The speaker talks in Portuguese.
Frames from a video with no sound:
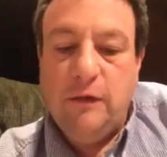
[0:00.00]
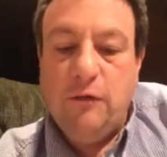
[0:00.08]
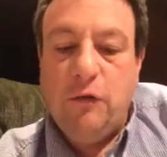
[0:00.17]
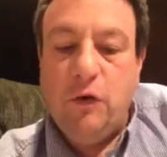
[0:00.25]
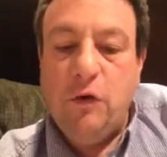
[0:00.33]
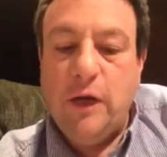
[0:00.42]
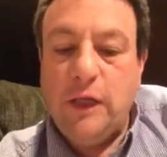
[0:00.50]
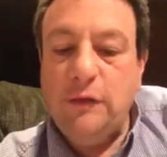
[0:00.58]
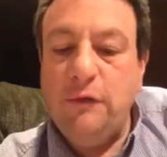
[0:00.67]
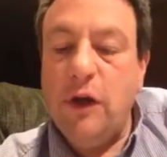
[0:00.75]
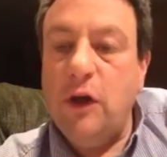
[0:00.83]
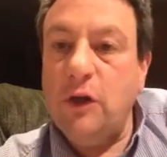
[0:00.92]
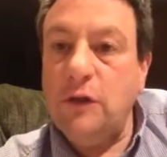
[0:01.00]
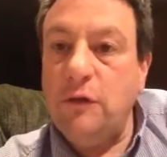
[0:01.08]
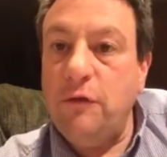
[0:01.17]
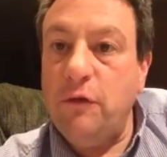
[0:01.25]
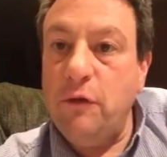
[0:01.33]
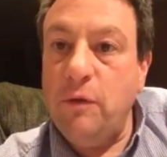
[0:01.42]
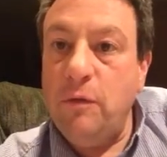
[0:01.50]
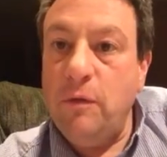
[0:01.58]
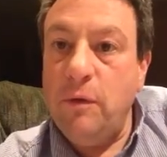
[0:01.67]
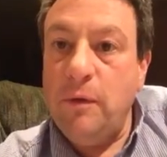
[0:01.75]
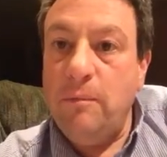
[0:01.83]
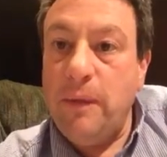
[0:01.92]
foi o grande filósofo
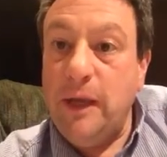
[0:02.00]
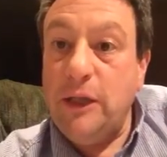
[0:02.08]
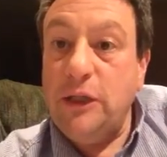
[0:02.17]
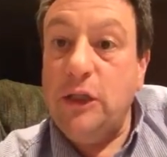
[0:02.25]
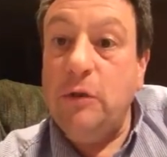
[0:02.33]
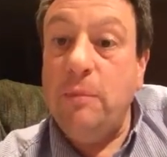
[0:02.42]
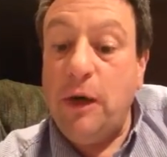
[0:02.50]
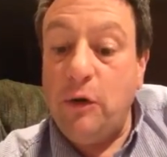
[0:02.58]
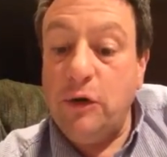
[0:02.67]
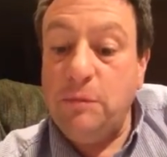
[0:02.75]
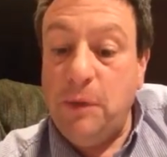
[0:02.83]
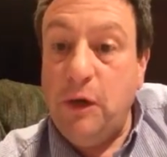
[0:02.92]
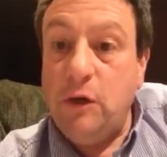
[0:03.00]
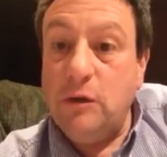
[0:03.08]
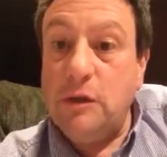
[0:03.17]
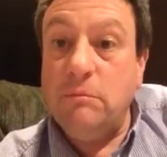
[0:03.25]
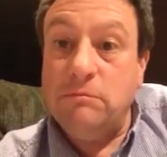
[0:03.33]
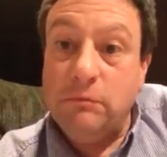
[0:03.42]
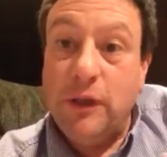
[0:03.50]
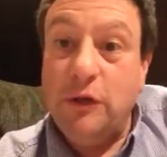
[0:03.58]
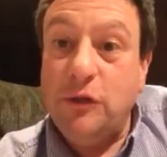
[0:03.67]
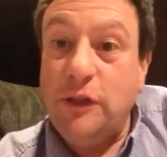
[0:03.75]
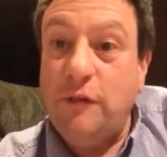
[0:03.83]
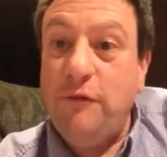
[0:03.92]
Benedito Baruch Spinoza, que
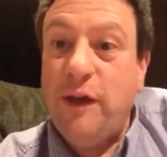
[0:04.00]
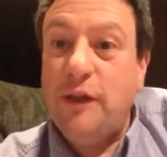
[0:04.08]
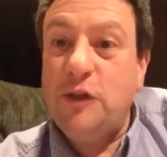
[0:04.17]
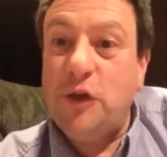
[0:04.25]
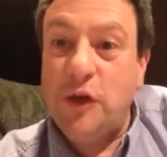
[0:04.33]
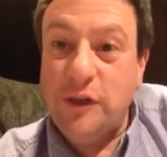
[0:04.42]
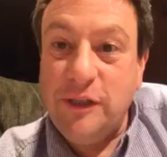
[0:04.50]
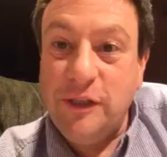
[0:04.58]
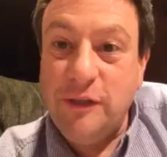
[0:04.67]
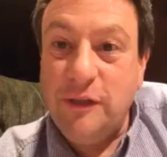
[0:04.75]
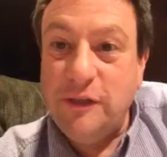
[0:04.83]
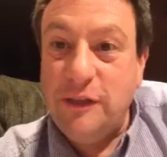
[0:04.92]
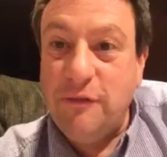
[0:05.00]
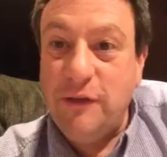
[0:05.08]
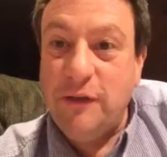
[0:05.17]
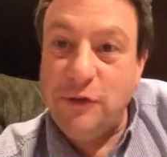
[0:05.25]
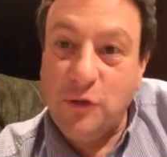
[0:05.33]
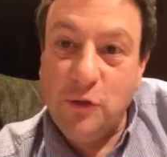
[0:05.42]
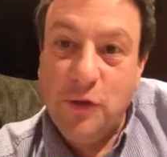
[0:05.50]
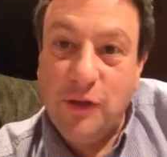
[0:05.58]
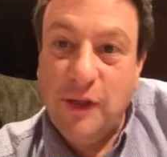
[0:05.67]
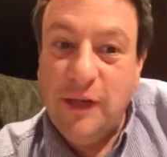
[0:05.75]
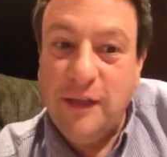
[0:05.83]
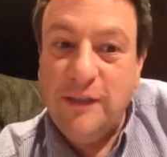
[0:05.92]
eu tive a sorte, inclusive, junto com a
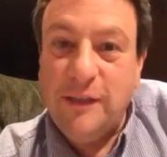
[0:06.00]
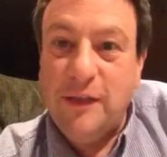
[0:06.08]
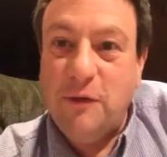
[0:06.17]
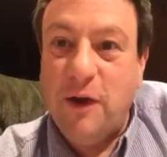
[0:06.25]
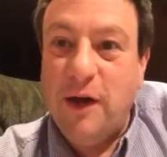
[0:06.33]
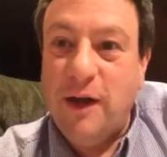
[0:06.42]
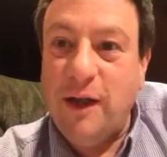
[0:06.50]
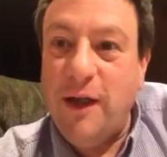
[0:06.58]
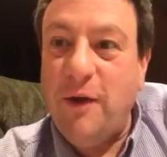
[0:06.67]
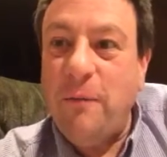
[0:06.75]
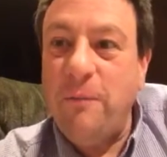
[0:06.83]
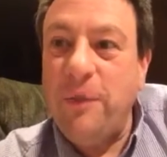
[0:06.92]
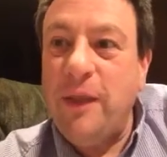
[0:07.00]
Denise e com a Raquel,